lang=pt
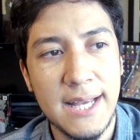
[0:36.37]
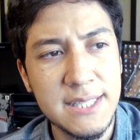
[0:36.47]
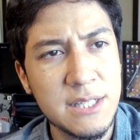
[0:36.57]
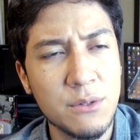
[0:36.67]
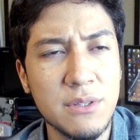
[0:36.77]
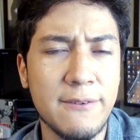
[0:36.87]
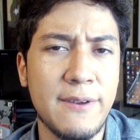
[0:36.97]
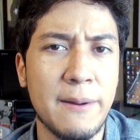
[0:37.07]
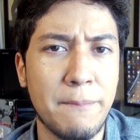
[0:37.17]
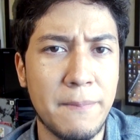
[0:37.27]
Essa
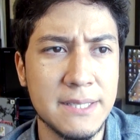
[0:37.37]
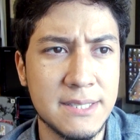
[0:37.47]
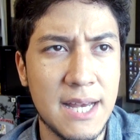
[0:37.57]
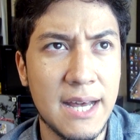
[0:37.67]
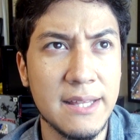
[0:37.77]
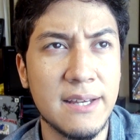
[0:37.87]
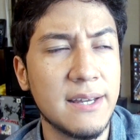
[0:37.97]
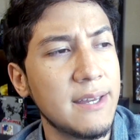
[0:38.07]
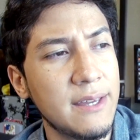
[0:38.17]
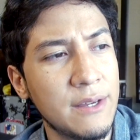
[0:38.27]
segunda-feira
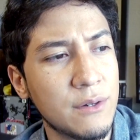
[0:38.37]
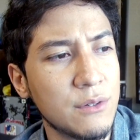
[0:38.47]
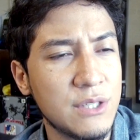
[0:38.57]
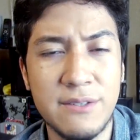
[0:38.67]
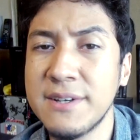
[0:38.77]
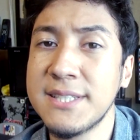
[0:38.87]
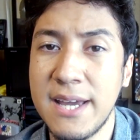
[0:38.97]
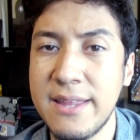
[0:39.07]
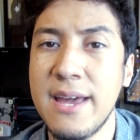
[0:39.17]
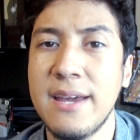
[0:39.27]
passada eu tive
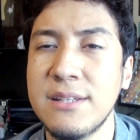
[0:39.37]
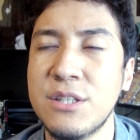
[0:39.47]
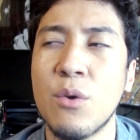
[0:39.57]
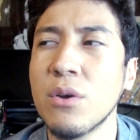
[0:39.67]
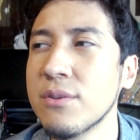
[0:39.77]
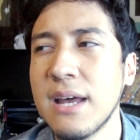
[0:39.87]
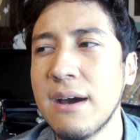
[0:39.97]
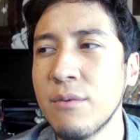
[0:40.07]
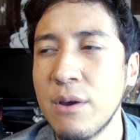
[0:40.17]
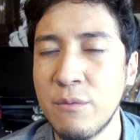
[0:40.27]
essa ideia de quanto
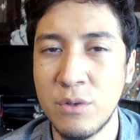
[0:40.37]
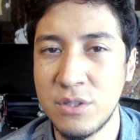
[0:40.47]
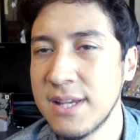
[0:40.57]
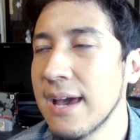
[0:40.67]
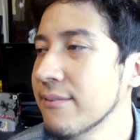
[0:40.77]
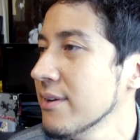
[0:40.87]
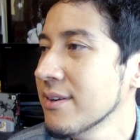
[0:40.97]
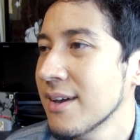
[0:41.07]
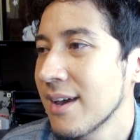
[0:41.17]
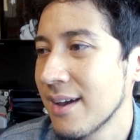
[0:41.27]
tava o iPhone 7. Uh,
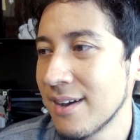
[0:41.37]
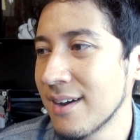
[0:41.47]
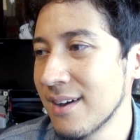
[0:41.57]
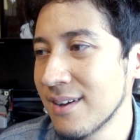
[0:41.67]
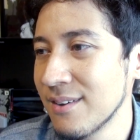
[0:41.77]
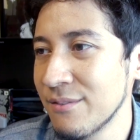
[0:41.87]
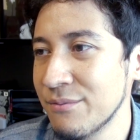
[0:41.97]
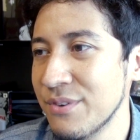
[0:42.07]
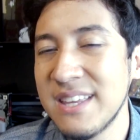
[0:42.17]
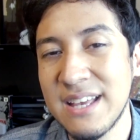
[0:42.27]
ah,
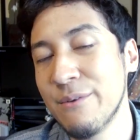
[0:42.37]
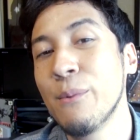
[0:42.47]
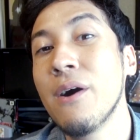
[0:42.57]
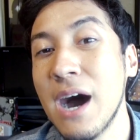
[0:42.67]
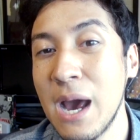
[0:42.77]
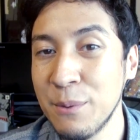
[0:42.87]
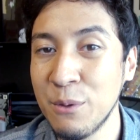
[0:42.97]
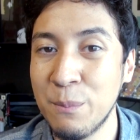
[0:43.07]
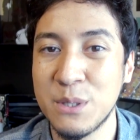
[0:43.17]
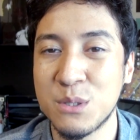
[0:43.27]
vi que tava mó hype
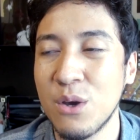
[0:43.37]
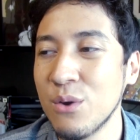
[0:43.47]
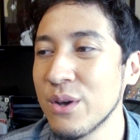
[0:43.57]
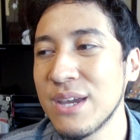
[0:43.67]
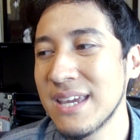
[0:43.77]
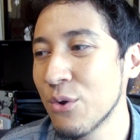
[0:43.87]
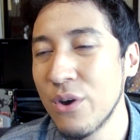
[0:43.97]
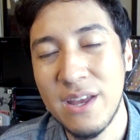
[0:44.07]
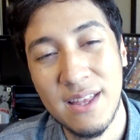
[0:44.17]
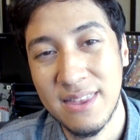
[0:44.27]
do pessoal
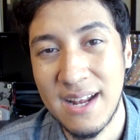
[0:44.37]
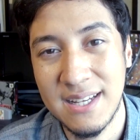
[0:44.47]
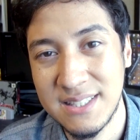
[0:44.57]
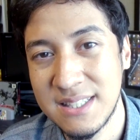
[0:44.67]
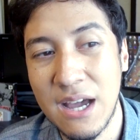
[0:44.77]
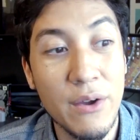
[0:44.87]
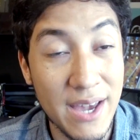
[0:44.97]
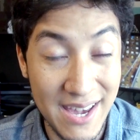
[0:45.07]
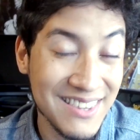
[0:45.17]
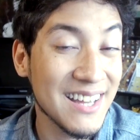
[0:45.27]
correndo atrás e tal,
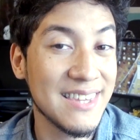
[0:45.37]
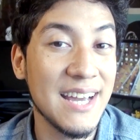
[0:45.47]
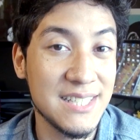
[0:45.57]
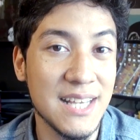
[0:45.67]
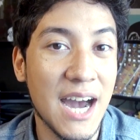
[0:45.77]
e ainda tá esse